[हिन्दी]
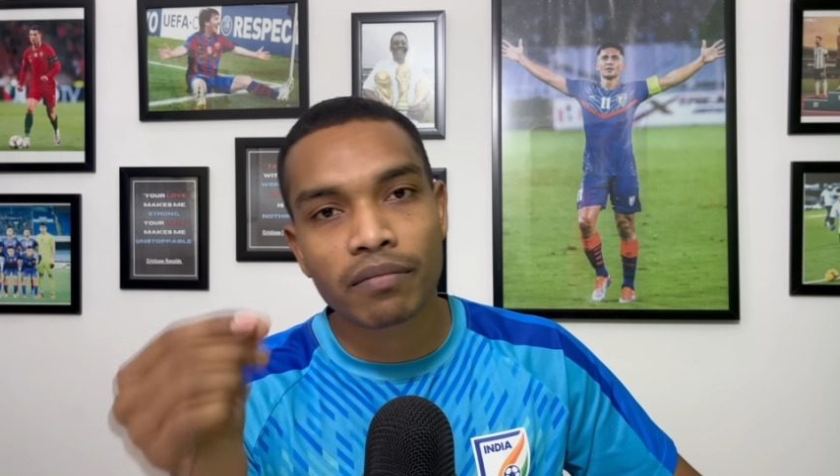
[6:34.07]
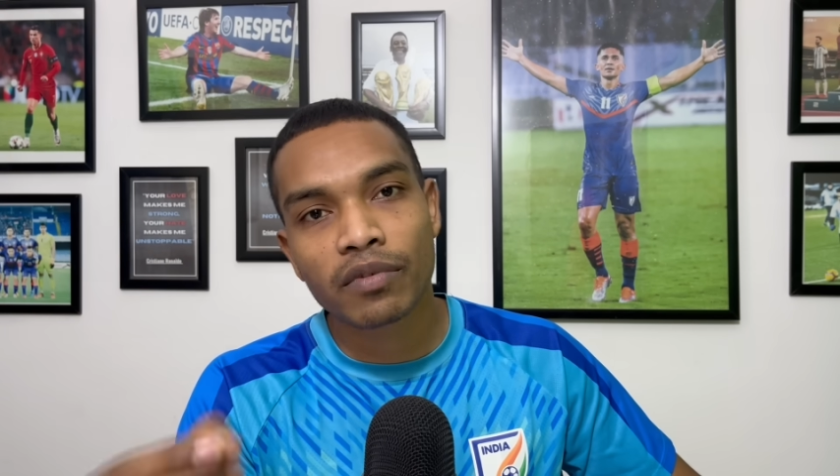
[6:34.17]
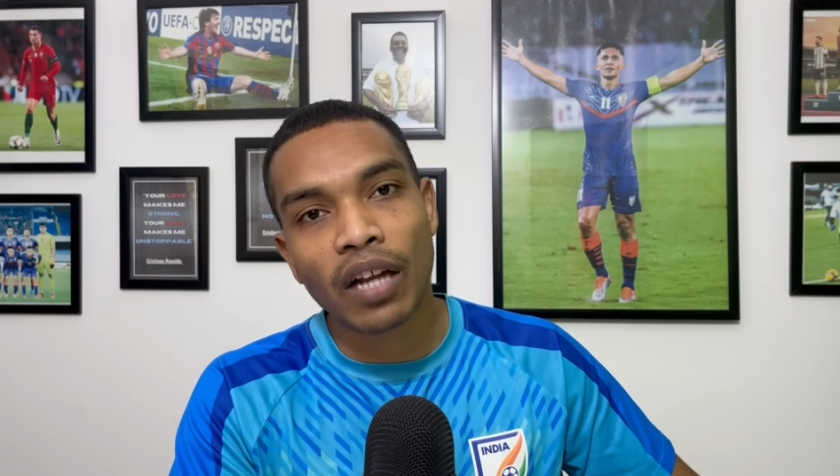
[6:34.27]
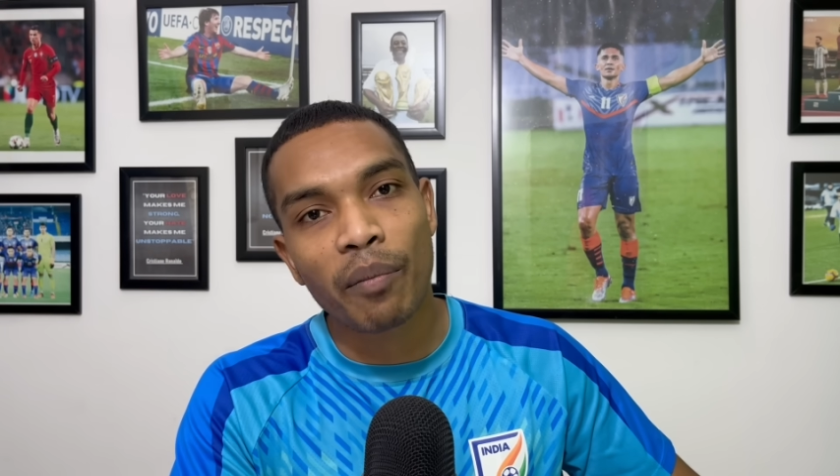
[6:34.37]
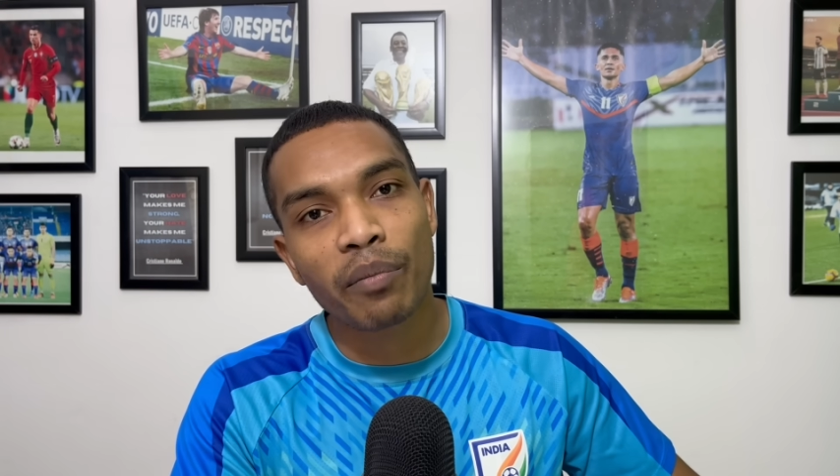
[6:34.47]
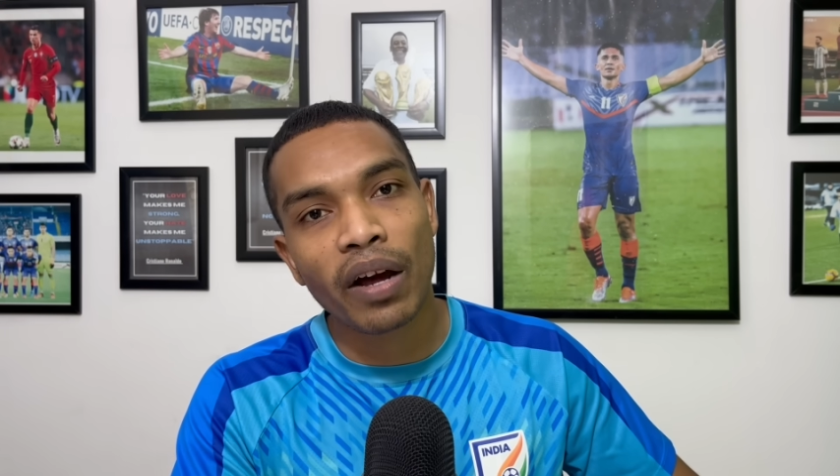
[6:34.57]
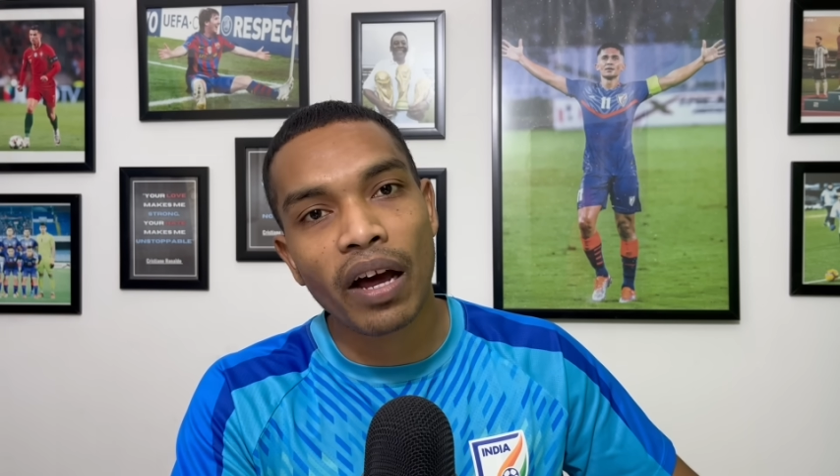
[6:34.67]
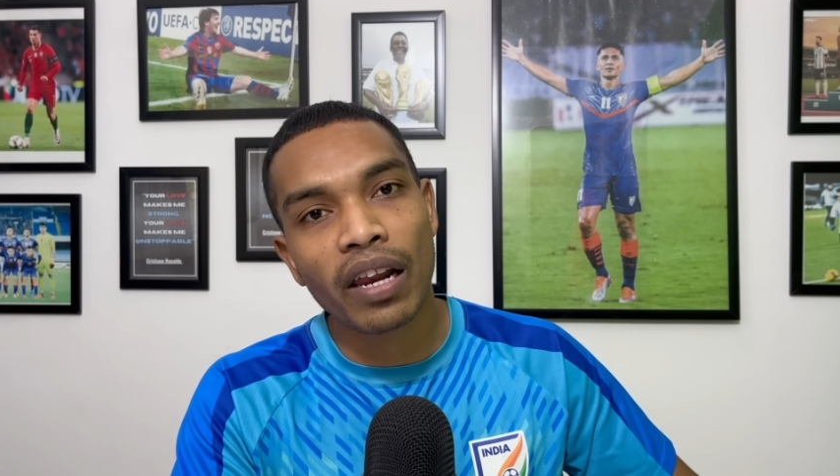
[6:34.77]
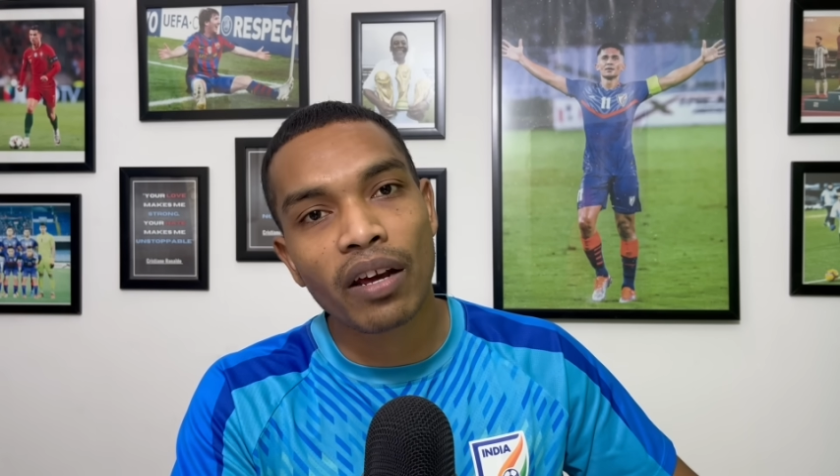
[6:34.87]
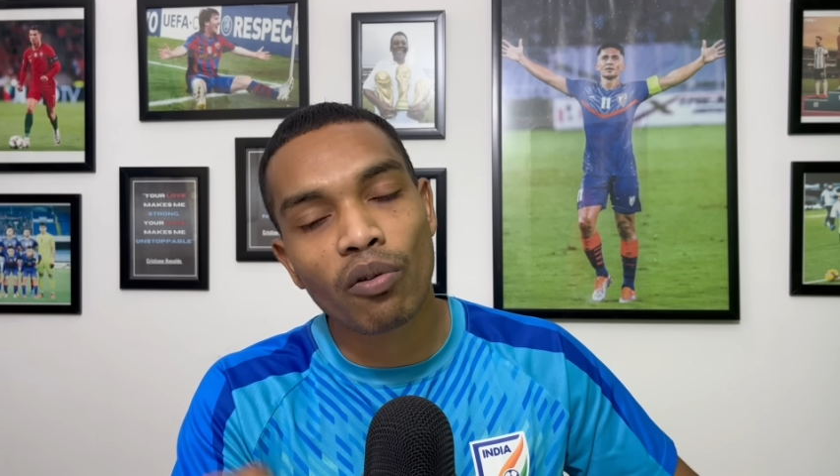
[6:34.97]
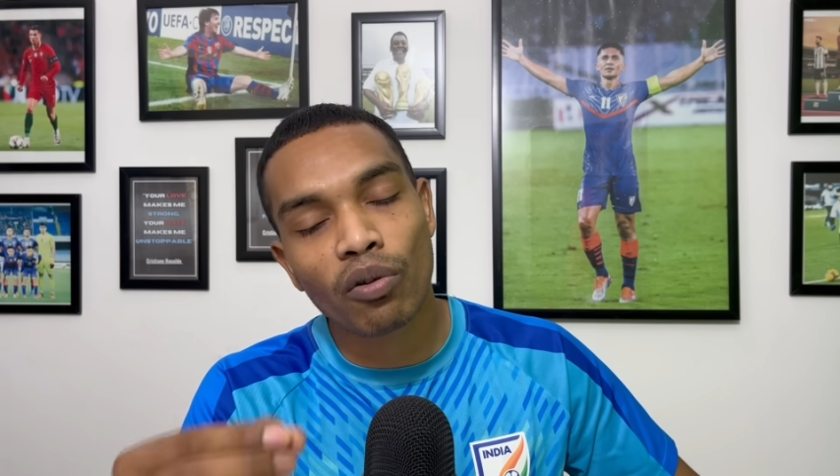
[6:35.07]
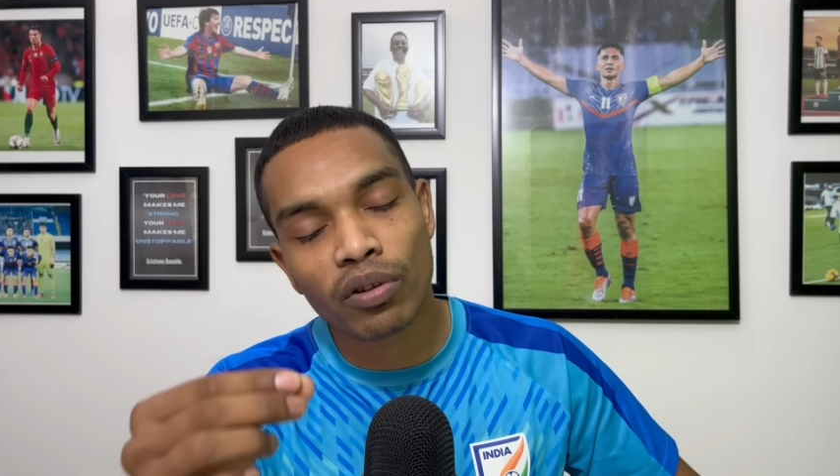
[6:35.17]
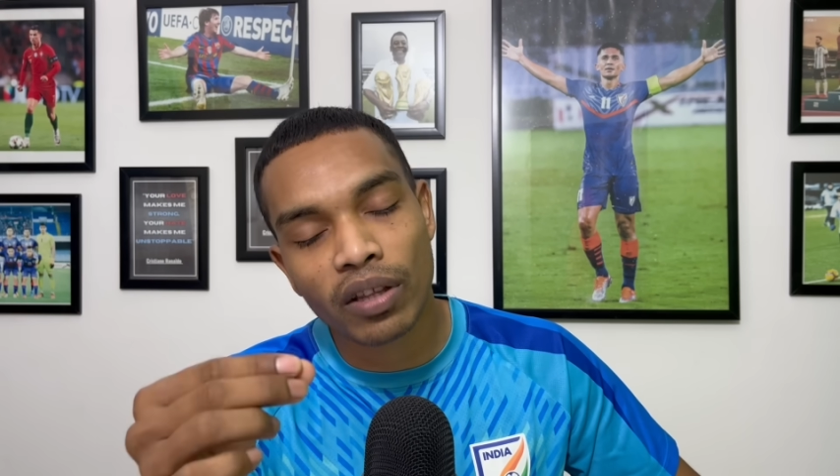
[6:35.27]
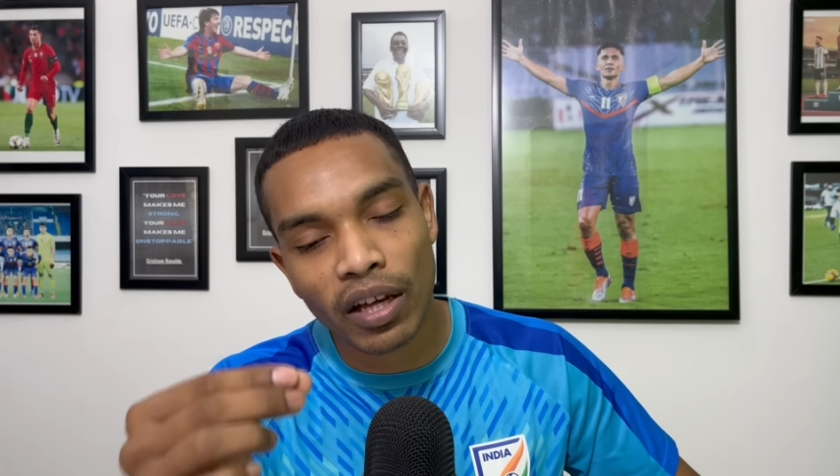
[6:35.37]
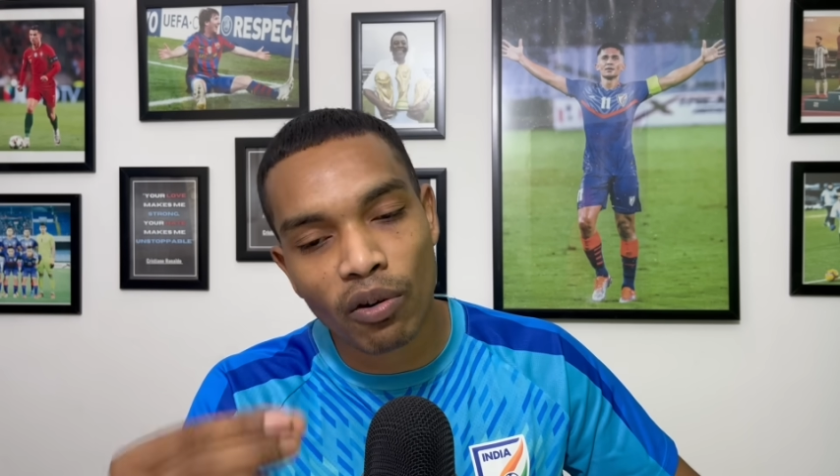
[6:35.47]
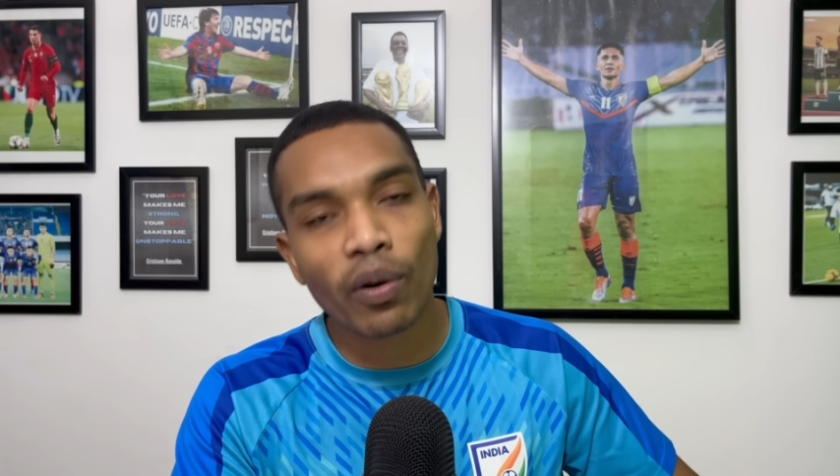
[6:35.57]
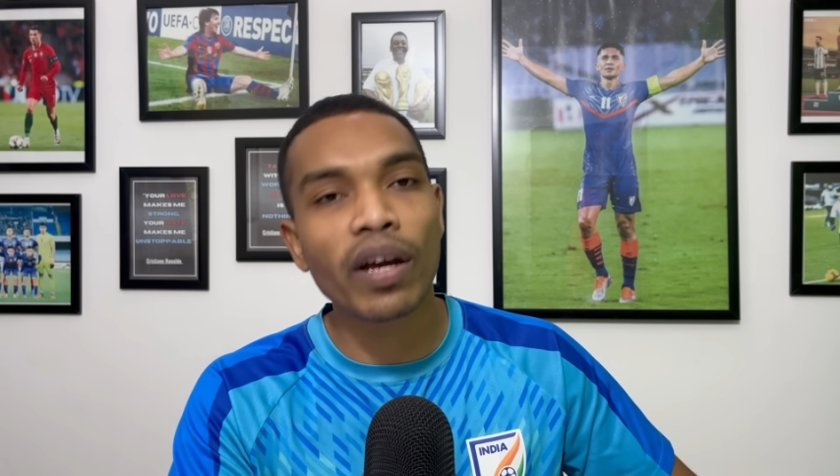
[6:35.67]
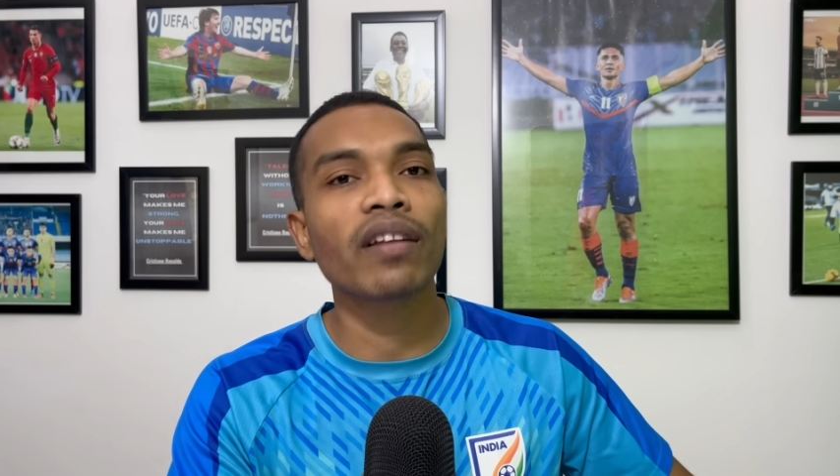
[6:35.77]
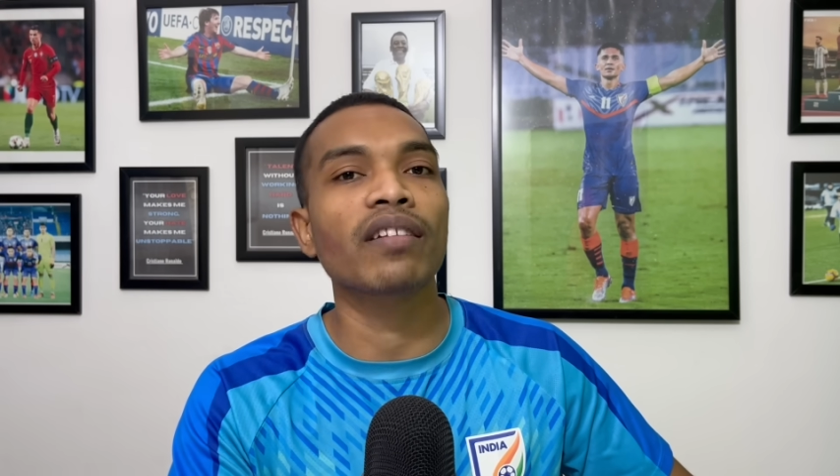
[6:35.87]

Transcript: सामने वाले को देखोगे नहीं